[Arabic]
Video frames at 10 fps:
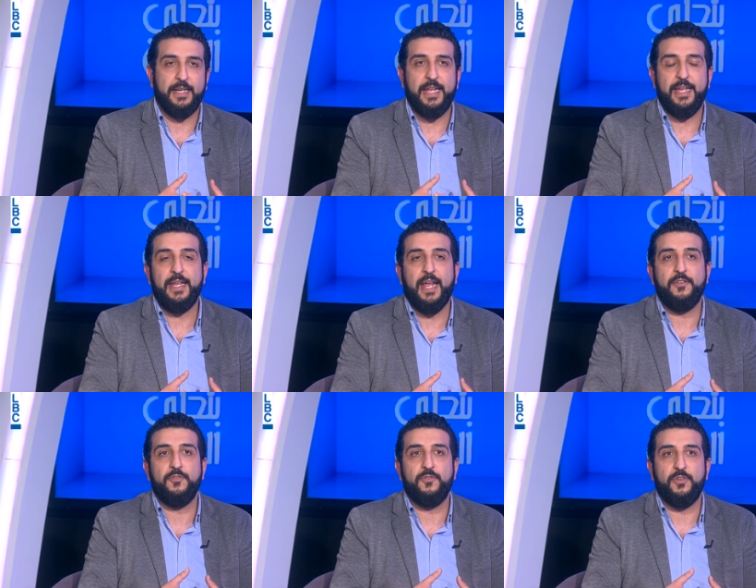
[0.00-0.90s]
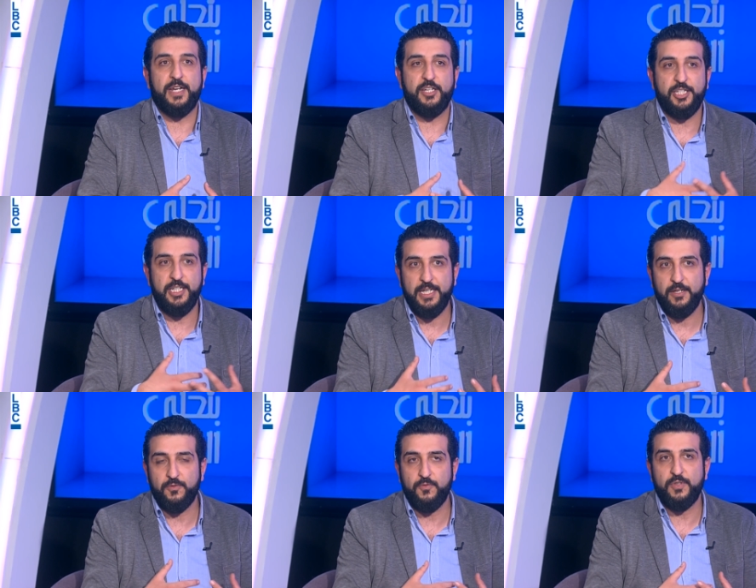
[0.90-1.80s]
لقاه انه
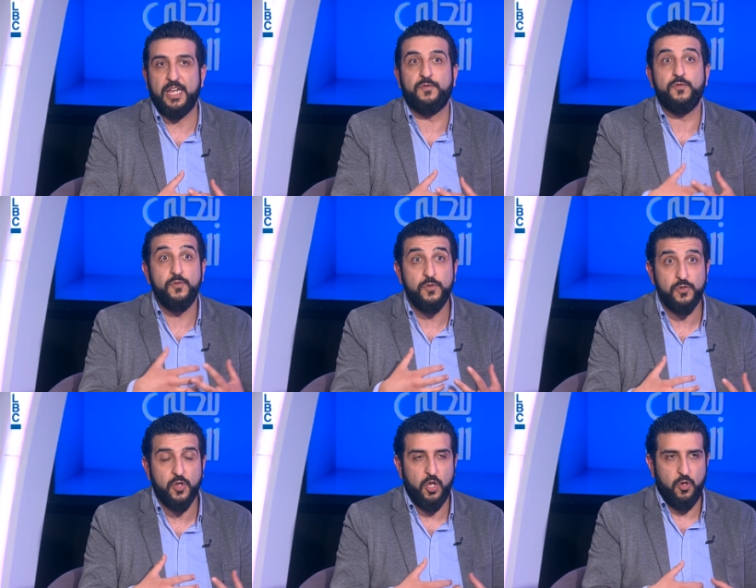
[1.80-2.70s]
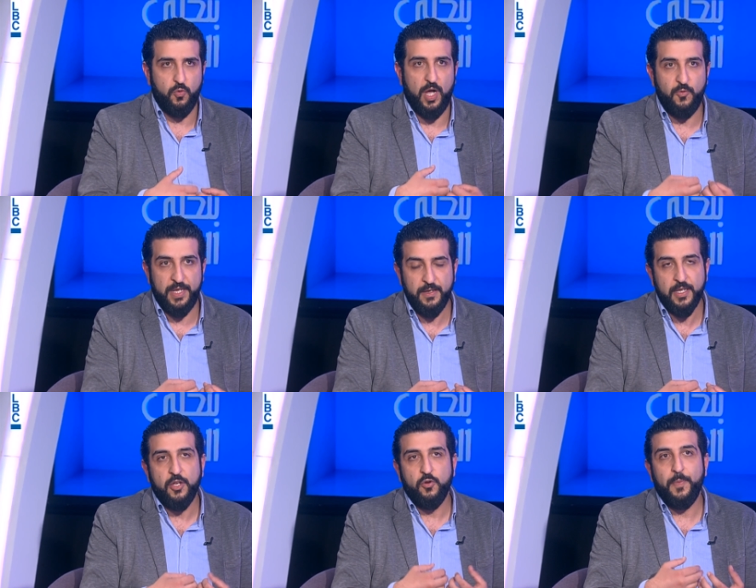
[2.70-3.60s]
رشيق ونرفوز وقوي
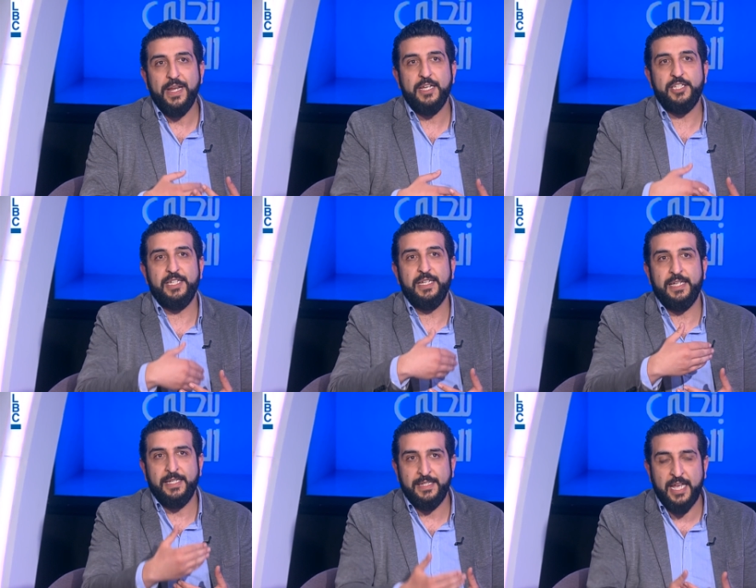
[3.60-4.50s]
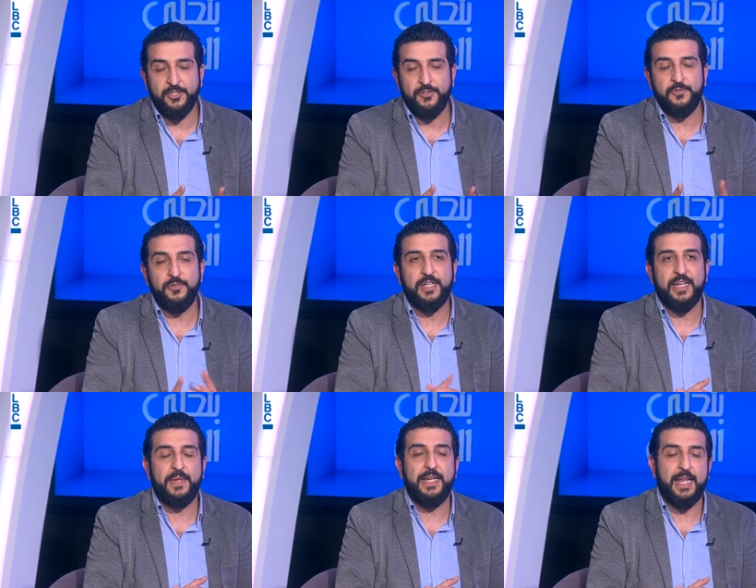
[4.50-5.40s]
وبلش يدجنه
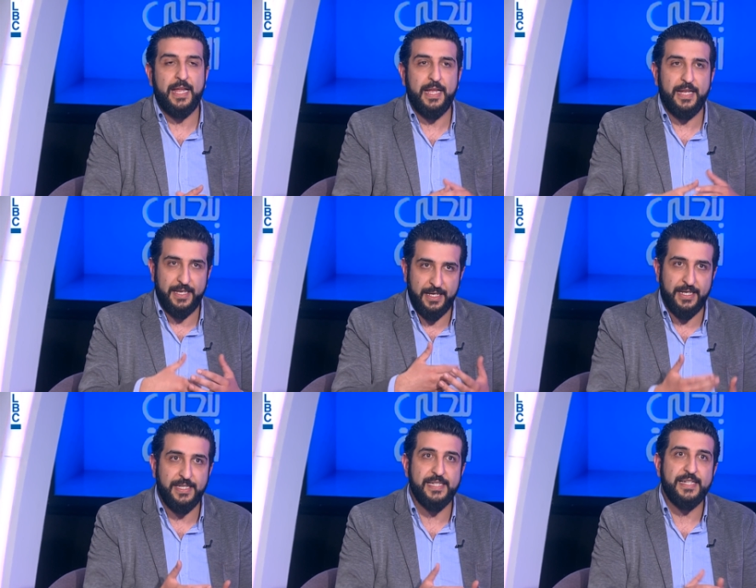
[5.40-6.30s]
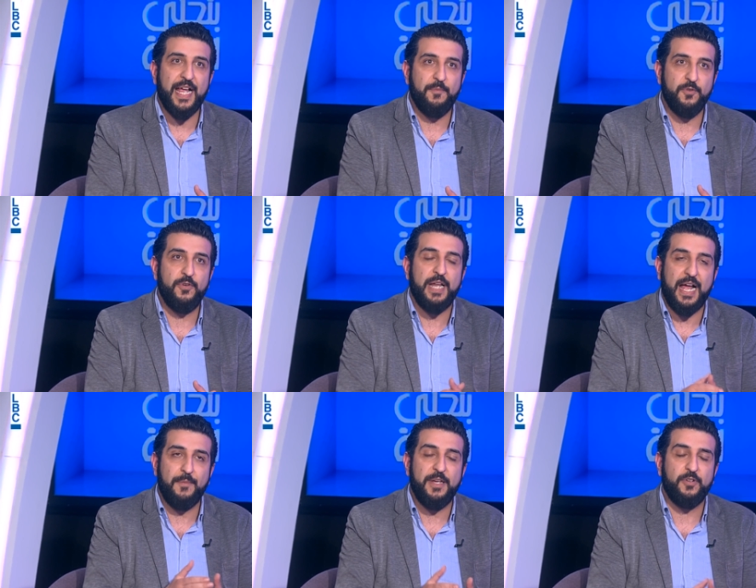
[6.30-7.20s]
كرمال آه، يستعمله
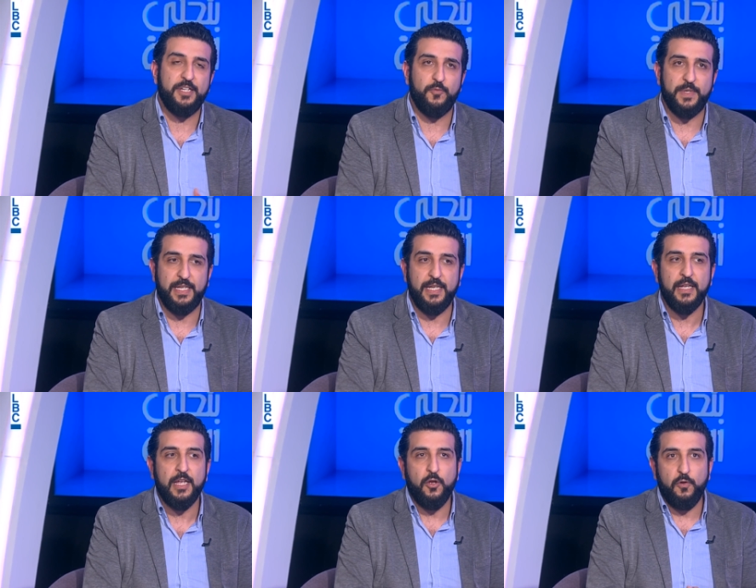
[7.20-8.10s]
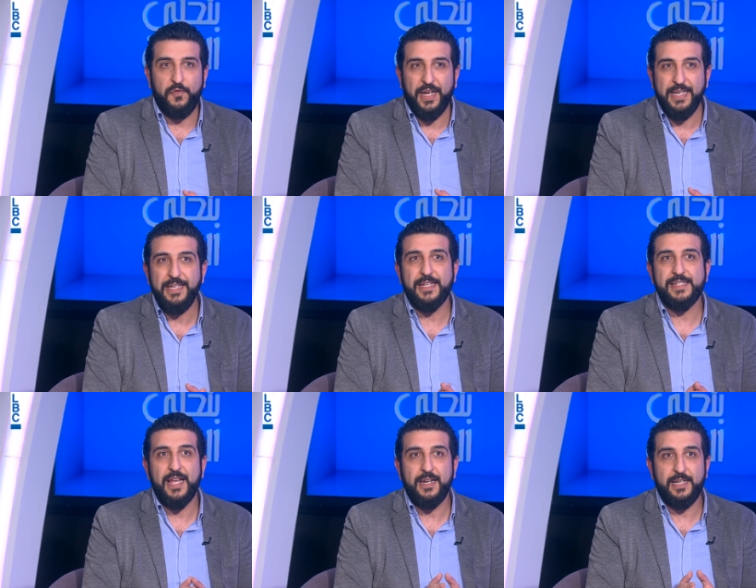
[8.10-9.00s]
لاعماله اليوميه وفعليا
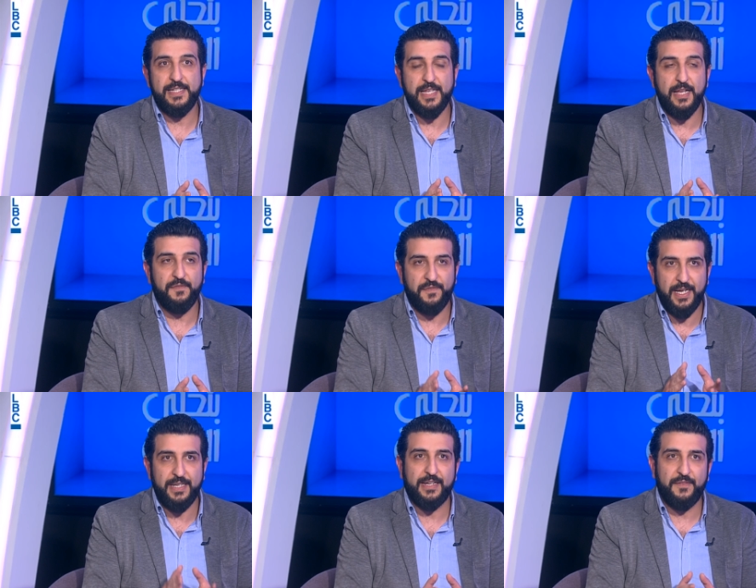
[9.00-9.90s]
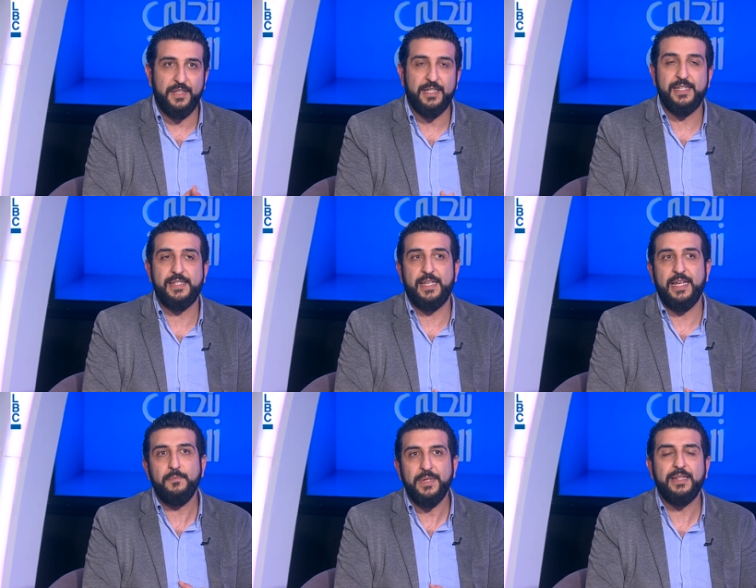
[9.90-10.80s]
صار الحصان فعلا رفيق
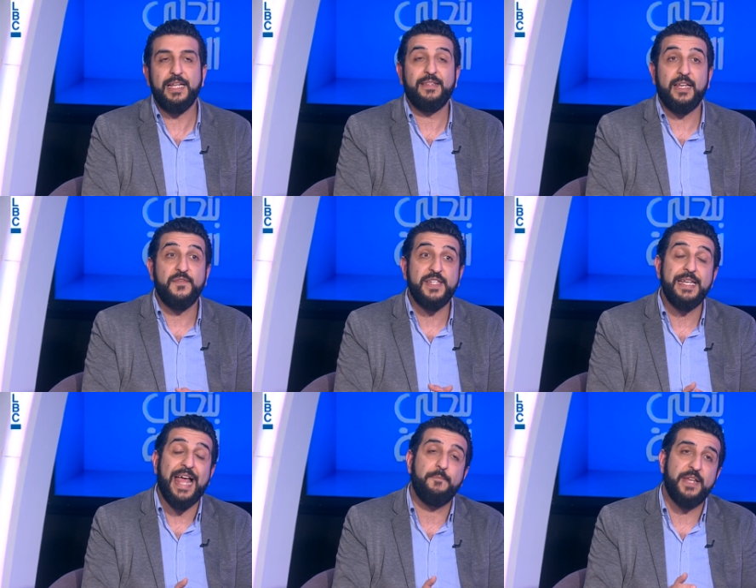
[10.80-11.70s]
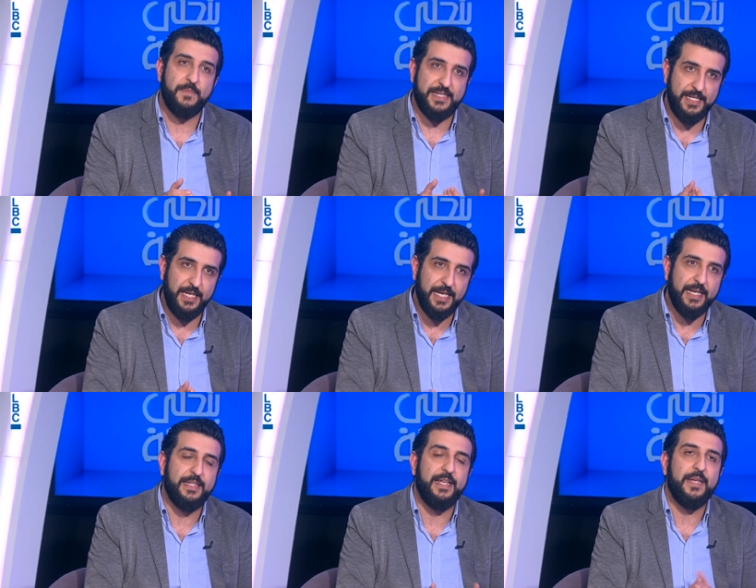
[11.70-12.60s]
الانسان من 3000 سنه قبل المسيح
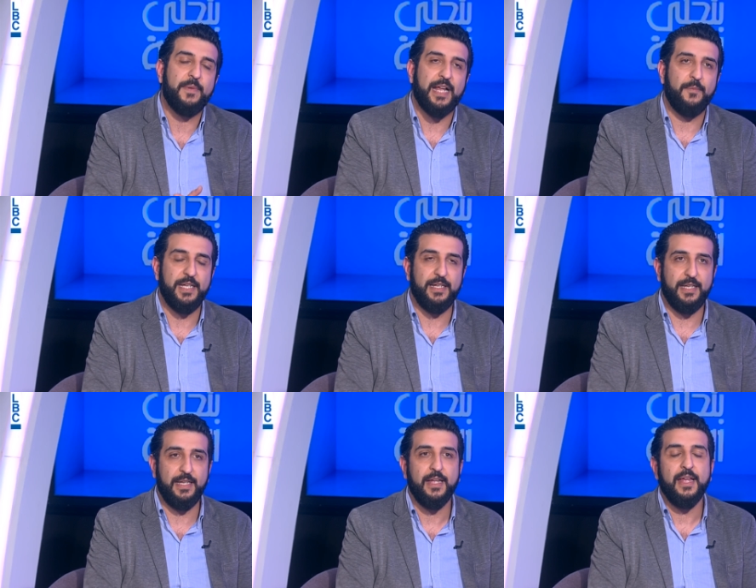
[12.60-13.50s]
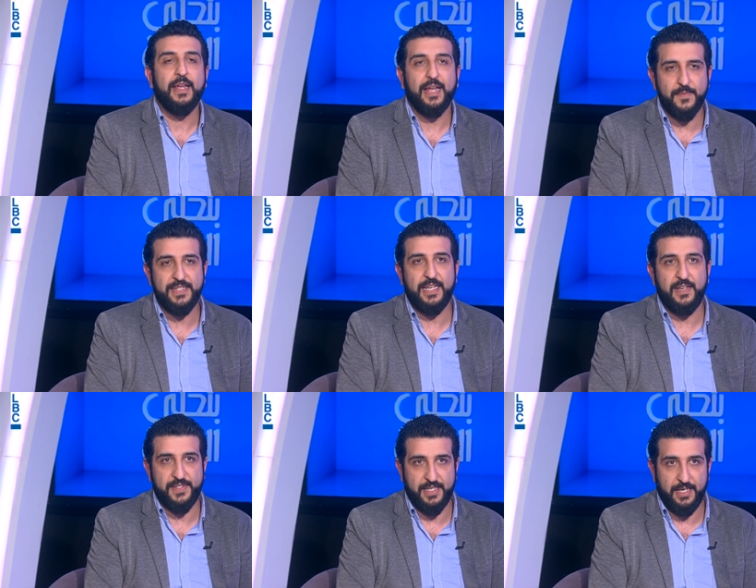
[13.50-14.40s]
يعني تقريبا عم نحكي
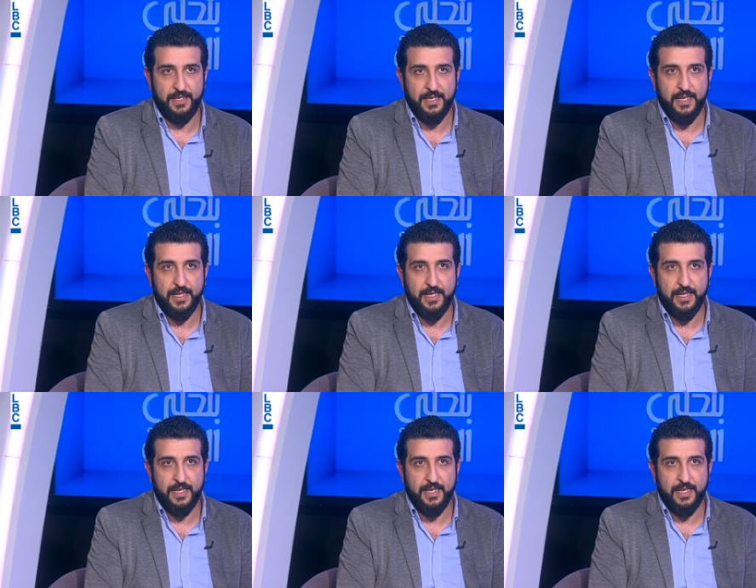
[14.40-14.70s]
5000 سنه